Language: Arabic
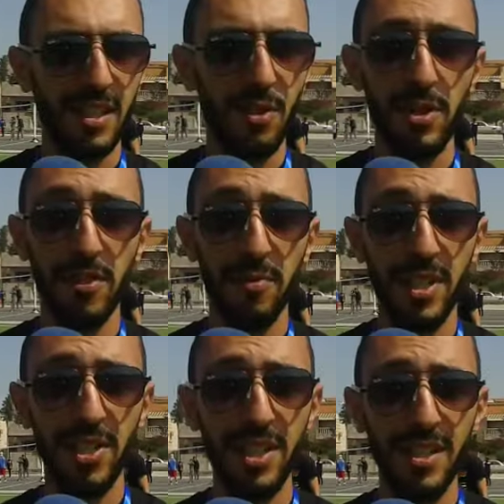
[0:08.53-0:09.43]
يوسف
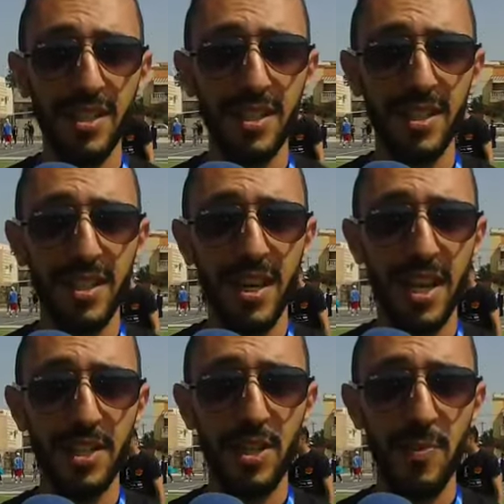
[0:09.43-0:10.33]
منيجل
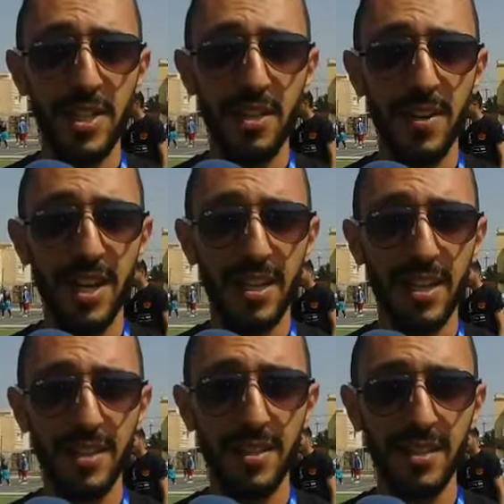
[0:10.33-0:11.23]
رئيس جمعيه افريل
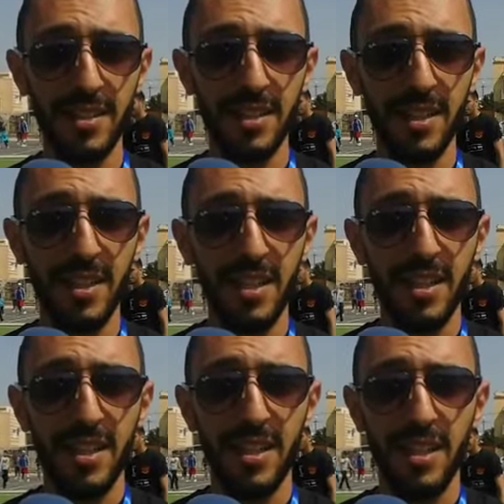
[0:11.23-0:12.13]
الاطلس
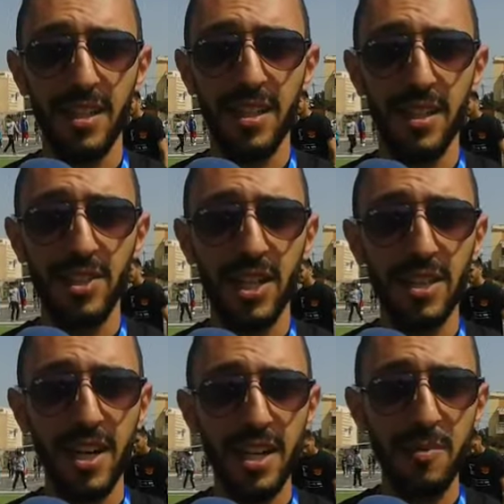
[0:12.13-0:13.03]
آه،
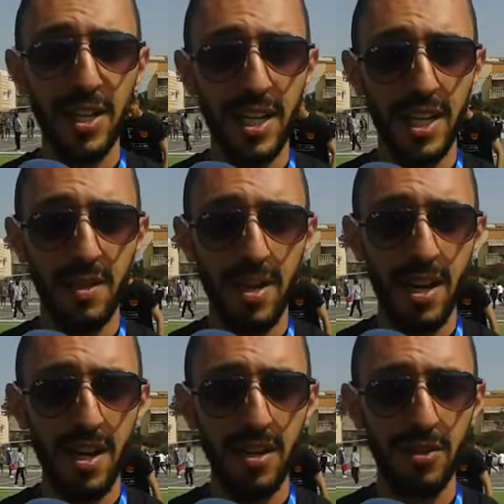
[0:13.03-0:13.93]
تقديرا لمكانه
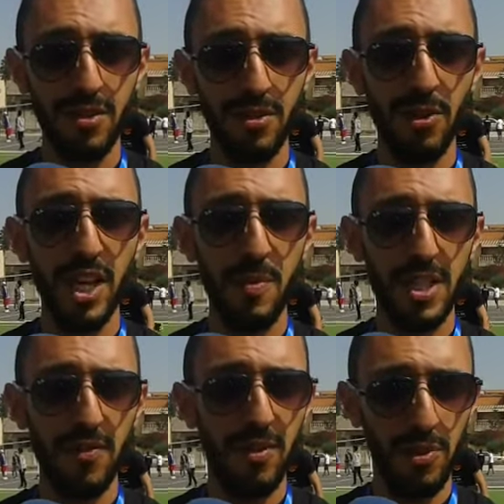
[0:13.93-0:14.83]
المراه
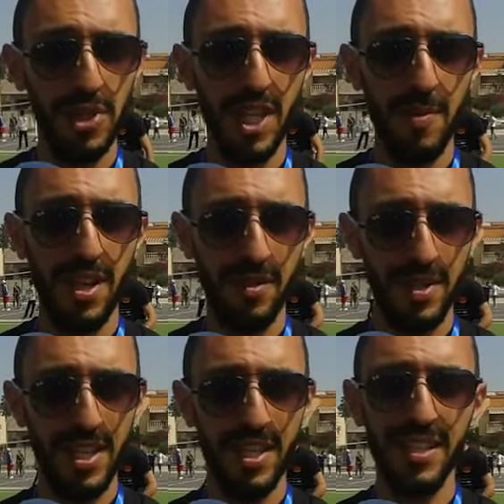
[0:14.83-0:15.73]
وقيمتها في المجتمع
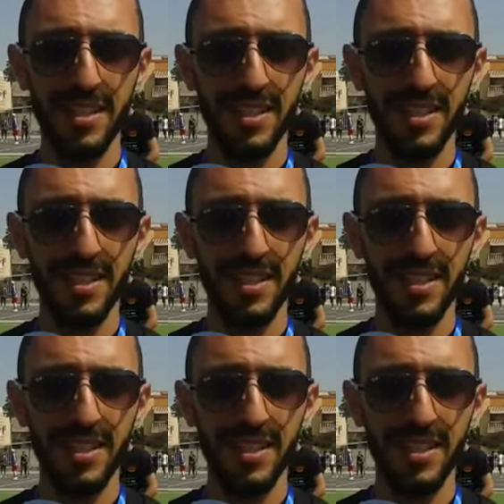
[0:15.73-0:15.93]
المدني